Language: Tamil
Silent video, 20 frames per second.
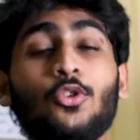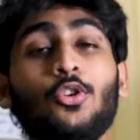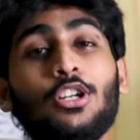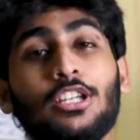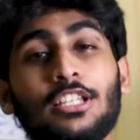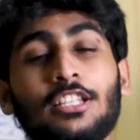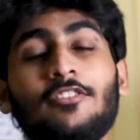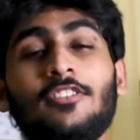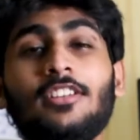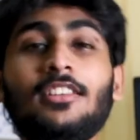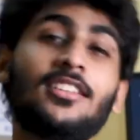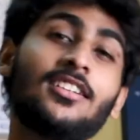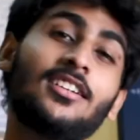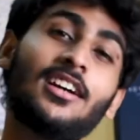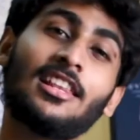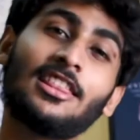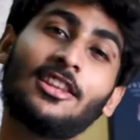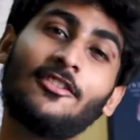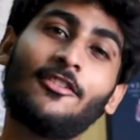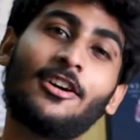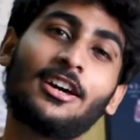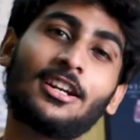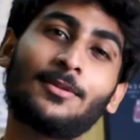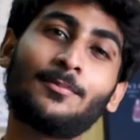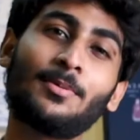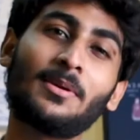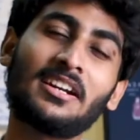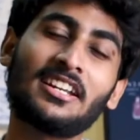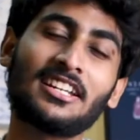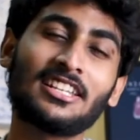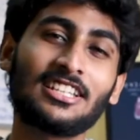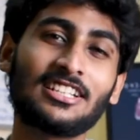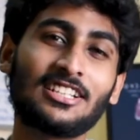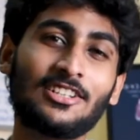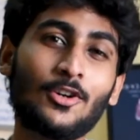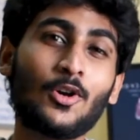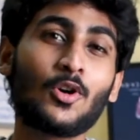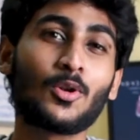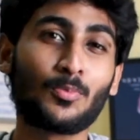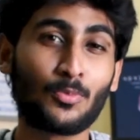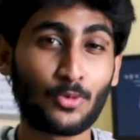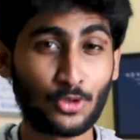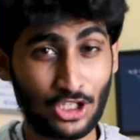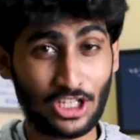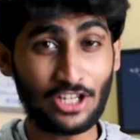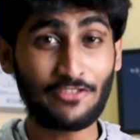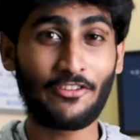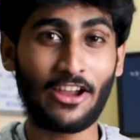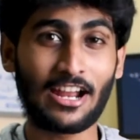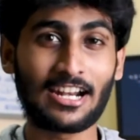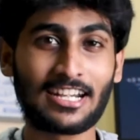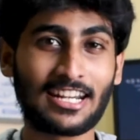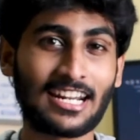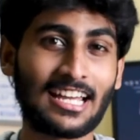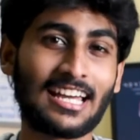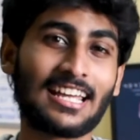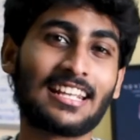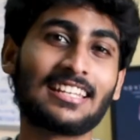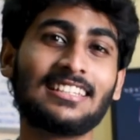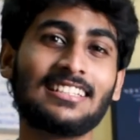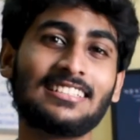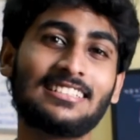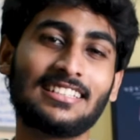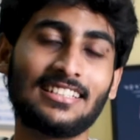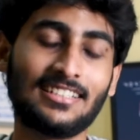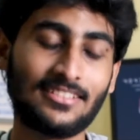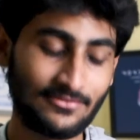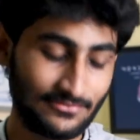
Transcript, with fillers: ஸோ இது வந்து அந்த ஒர்க் பண்ணுறதுக்கு ஒரு புஷிங் ஃபேக்டராக இருந்துச்சு